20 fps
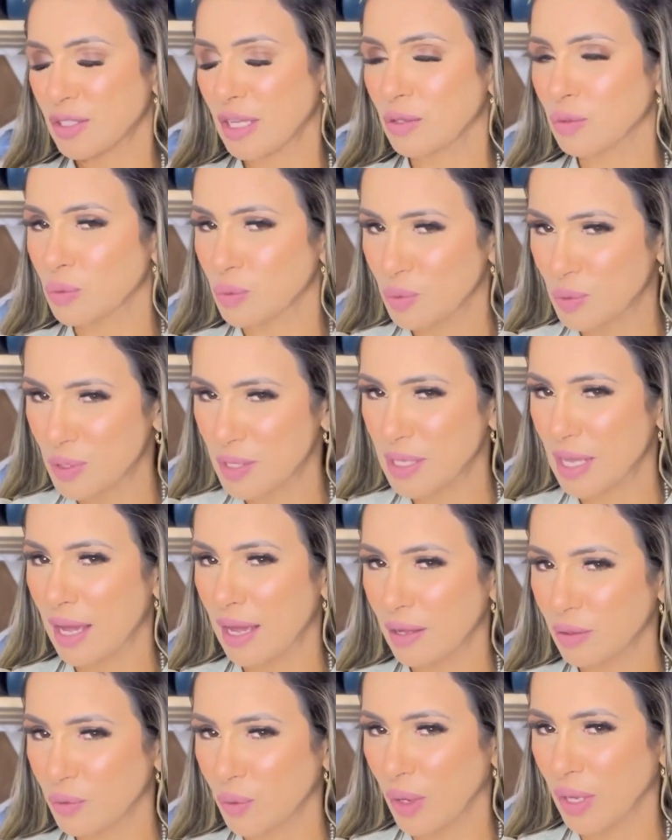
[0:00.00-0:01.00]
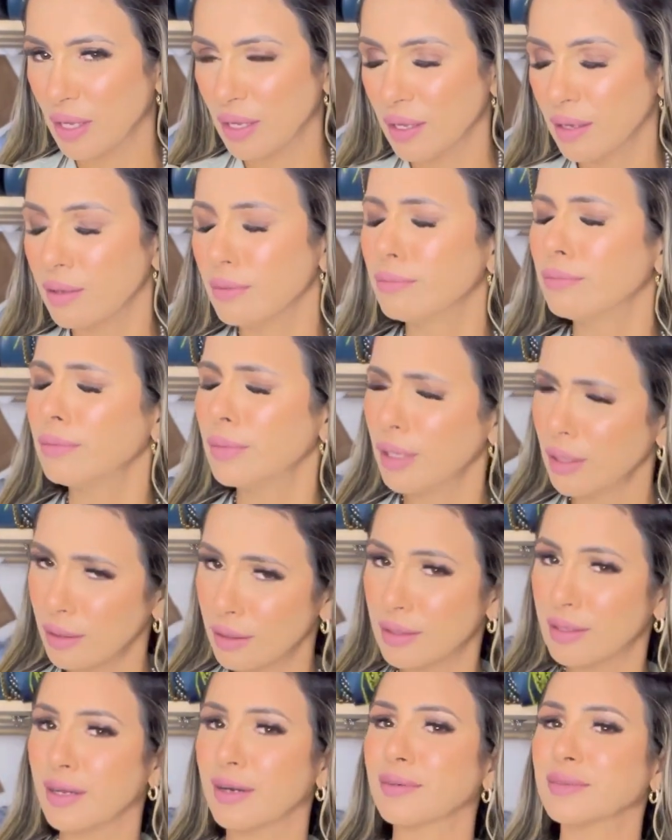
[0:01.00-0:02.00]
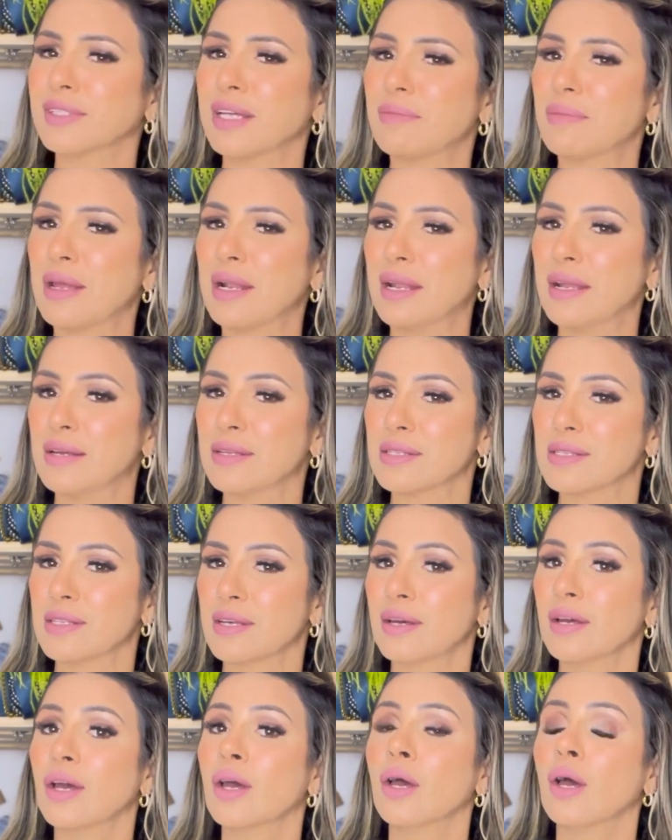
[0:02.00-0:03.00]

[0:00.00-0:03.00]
Tá tudo certo aí? Então tá beleza.